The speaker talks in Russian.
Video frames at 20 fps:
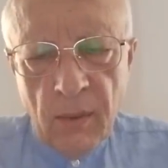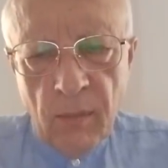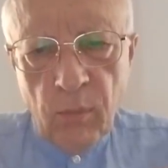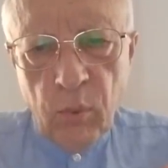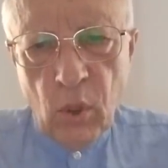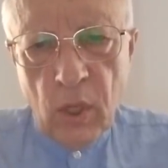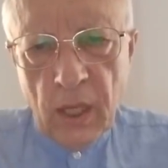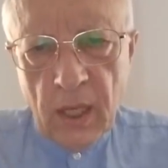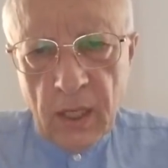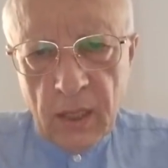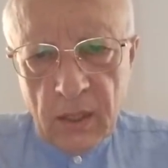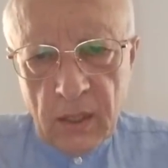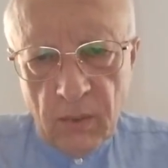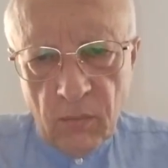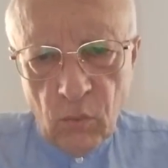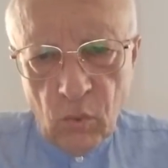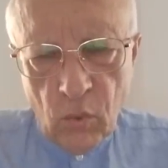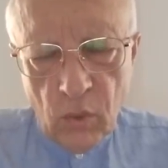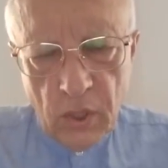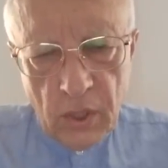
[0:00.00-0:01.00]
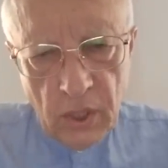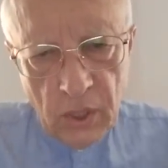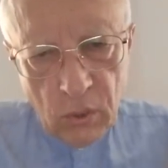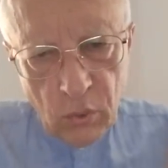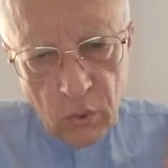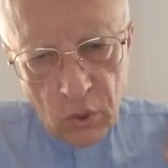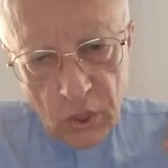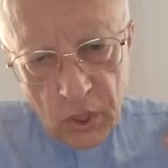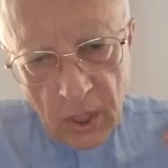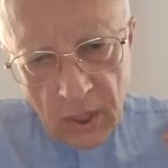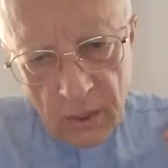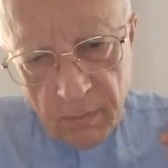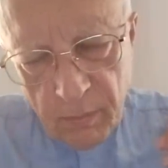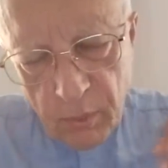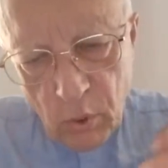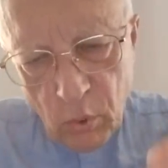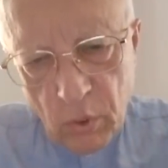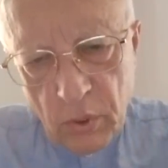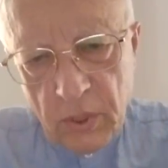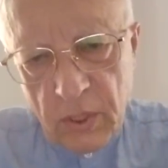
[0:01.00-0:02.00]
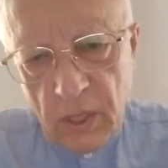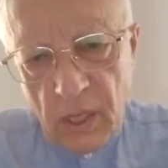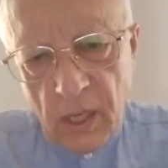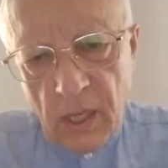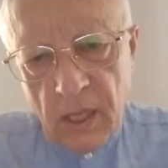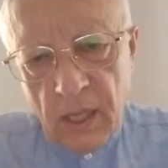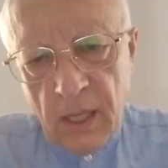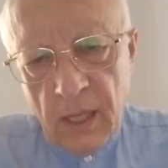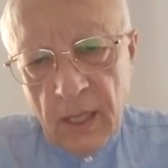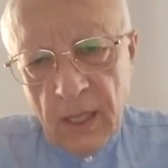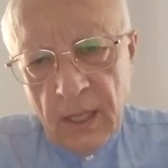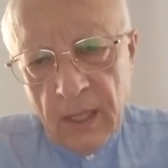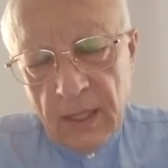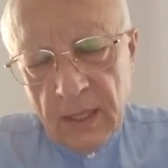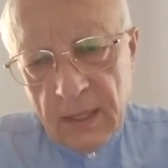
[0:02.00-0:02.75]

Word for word: Более того, их уже отбросили